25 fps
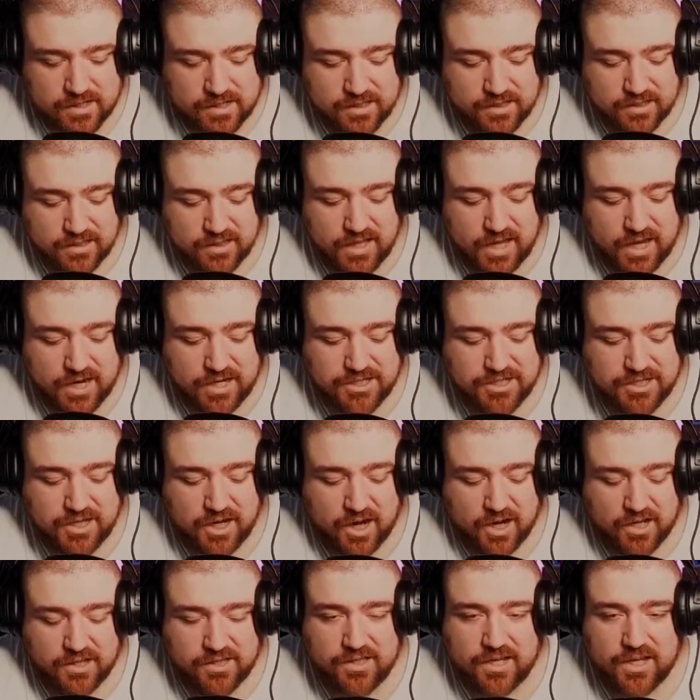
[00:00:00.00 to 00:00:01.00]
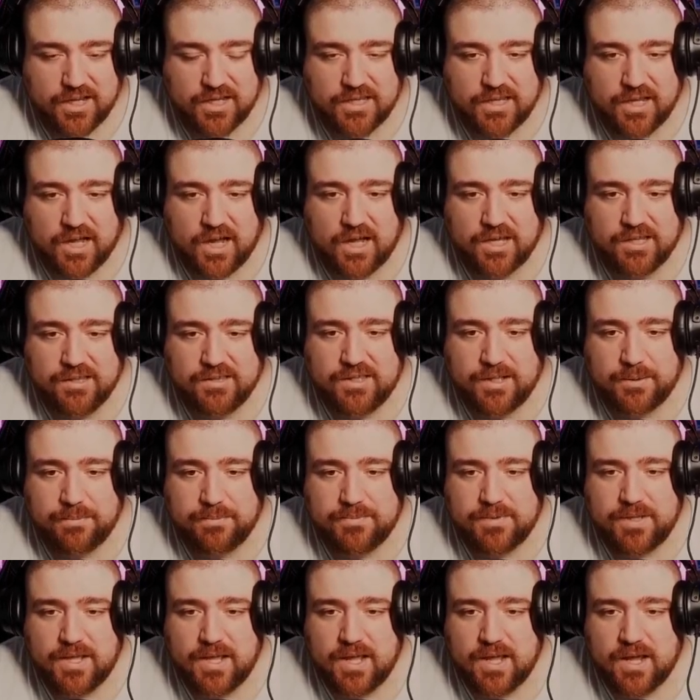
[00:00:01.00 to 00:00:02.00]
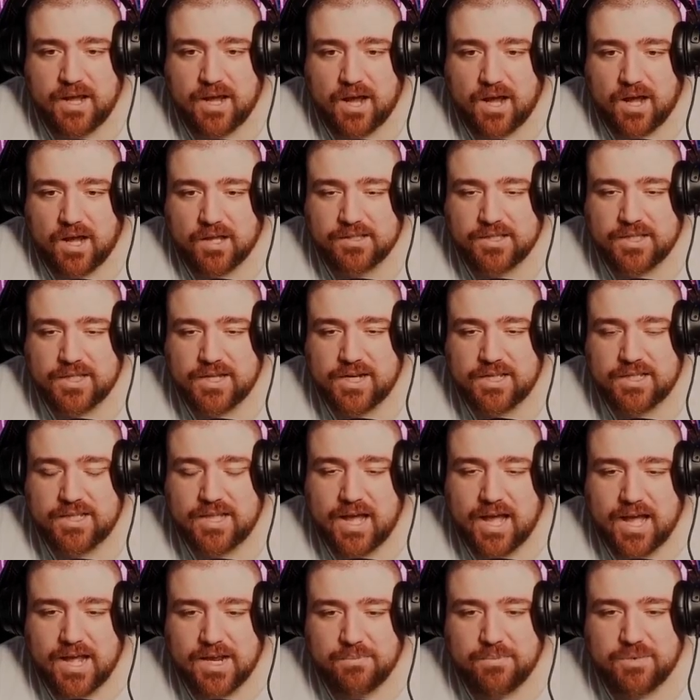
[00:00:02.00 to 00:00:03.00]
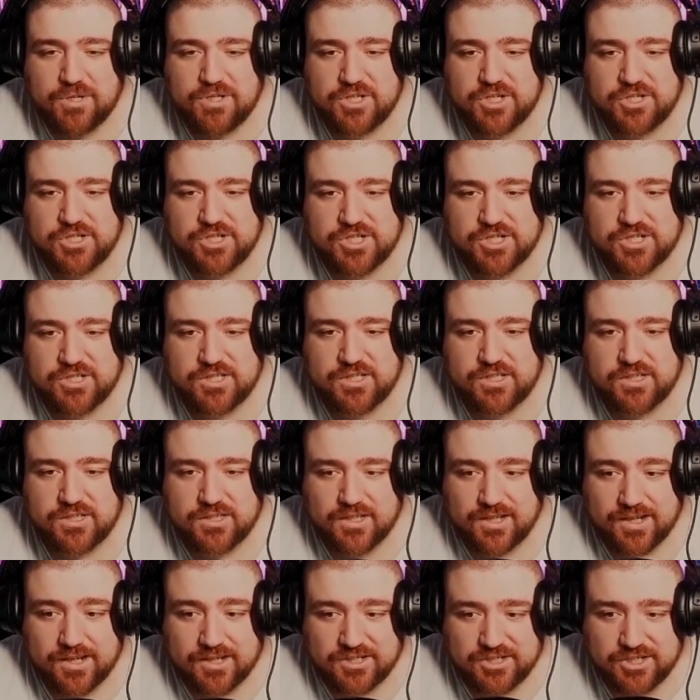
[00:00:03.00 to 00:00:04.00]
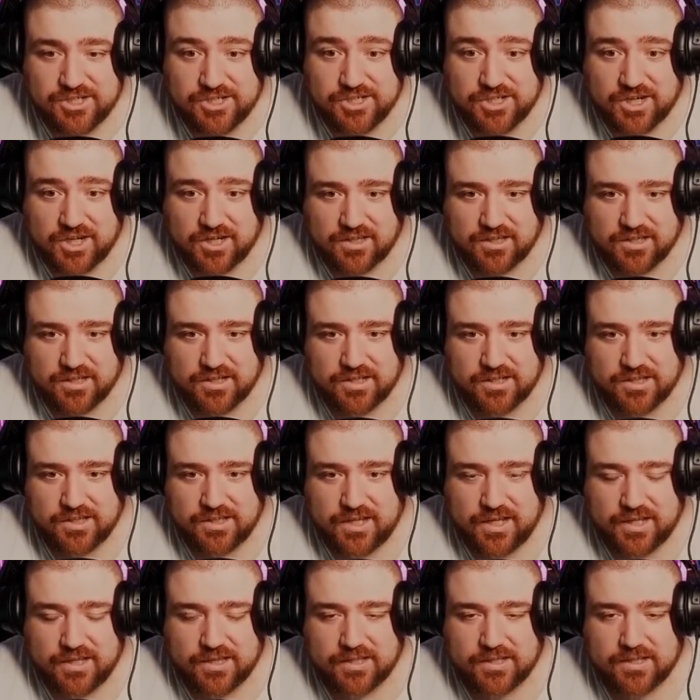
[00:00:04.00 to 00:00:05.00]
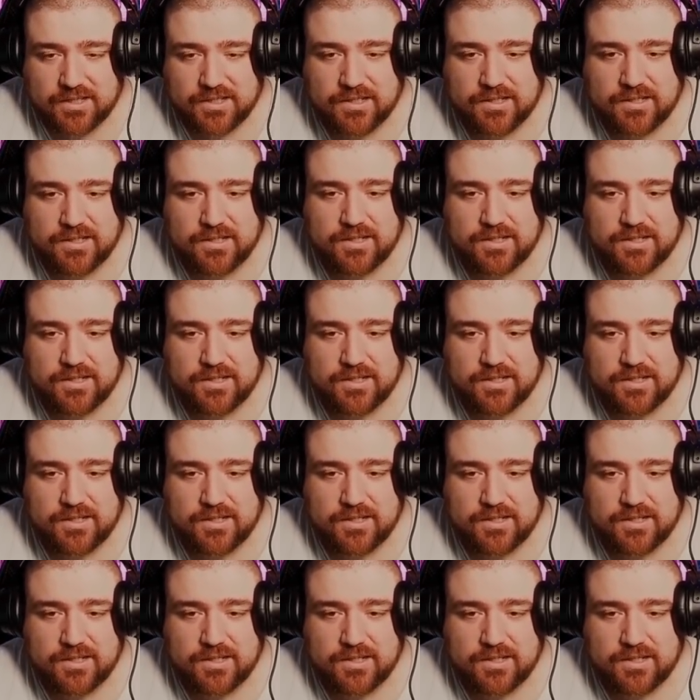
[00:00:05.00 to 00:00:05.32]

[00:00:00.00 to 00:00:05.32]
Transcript: yıllarca Hatay'da, Antep'te, Adana'da her maça çıktığında yaşayacaklarından